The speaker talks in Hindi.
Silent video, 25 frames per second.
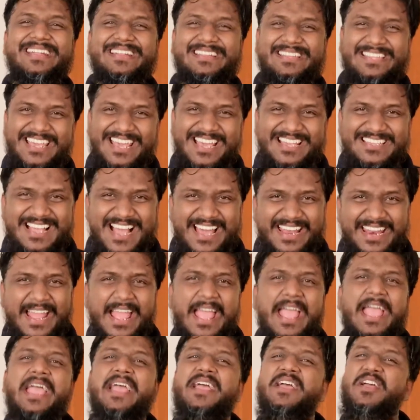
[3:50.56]
दिए जा रहे
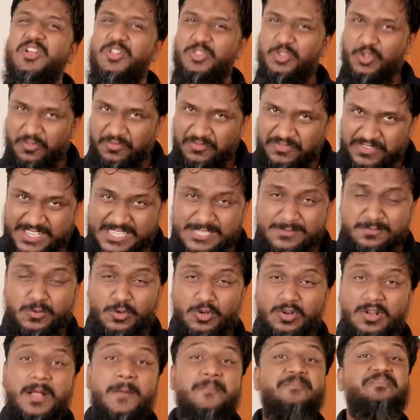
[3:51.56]
हैं तो
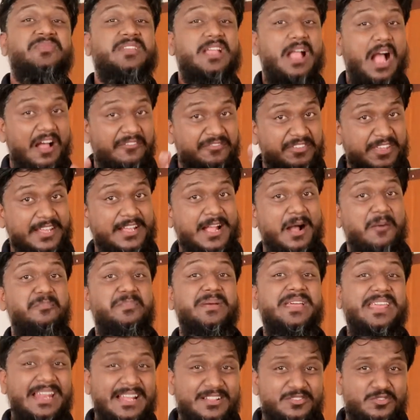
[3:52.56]
फेसबुक काफी
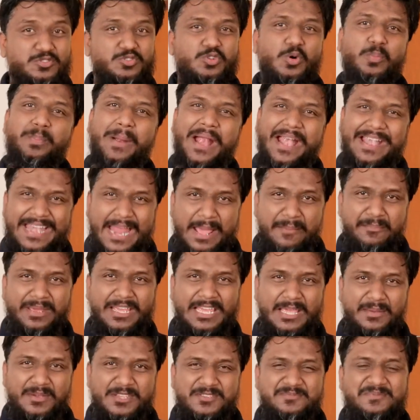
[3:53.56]
गंभीर है दोस्तों पेंडेमिक
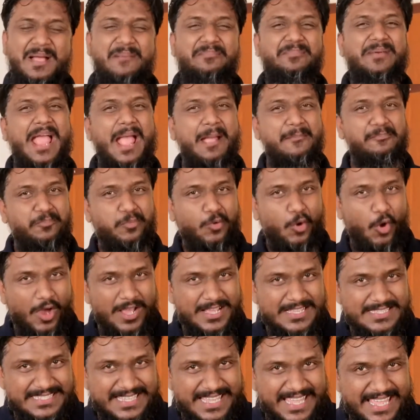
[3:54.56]
के बीच में अपने
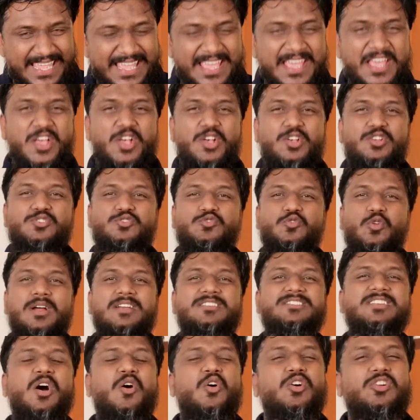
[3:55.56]
एम्प्लॉयज की
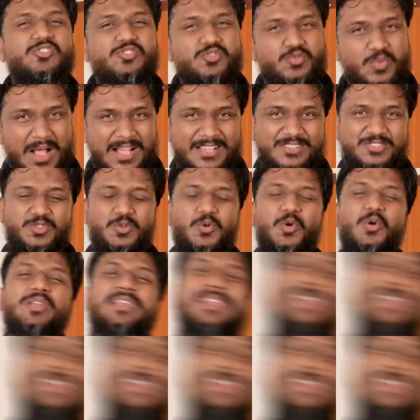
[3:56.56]
सुरक्षा और स्वास्थ्य को